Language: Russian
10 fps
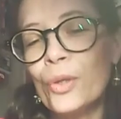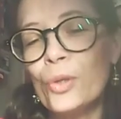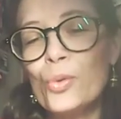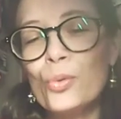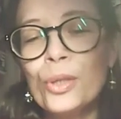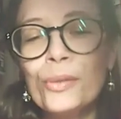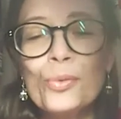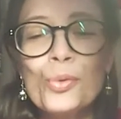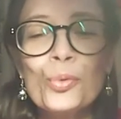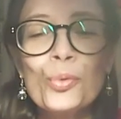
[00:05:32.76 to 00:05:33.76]
усуги,
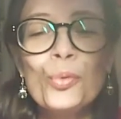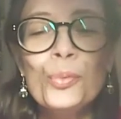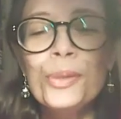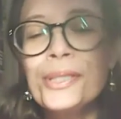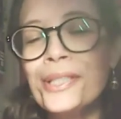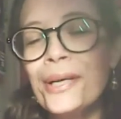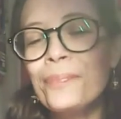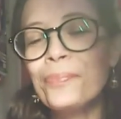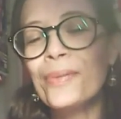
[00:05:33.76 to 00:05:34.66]
усугубиться